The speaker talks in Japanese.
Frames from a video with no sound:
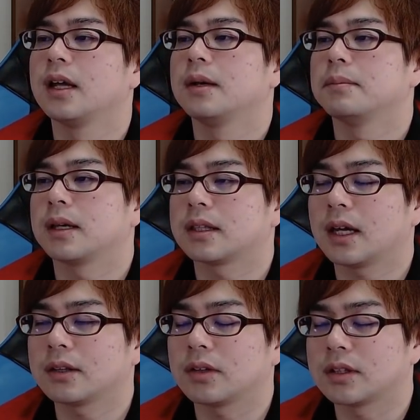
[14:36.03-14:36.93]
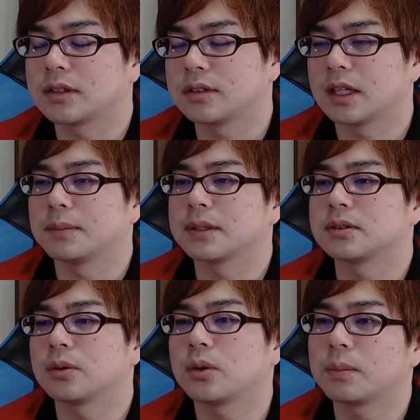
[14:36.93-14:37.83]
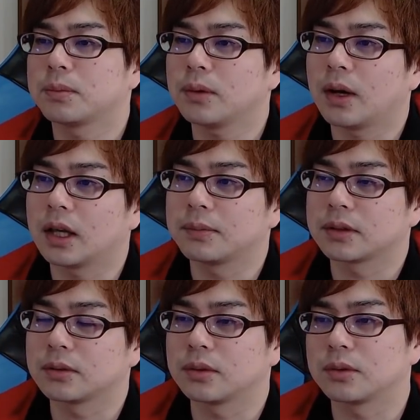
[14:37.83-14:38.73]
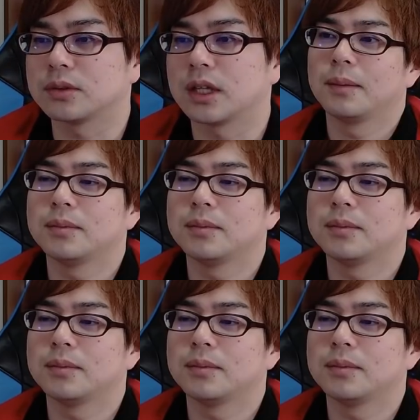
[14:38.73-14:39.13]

まあ、一旦後に引くんで、まあ、スロートリップのアーティファクトということで、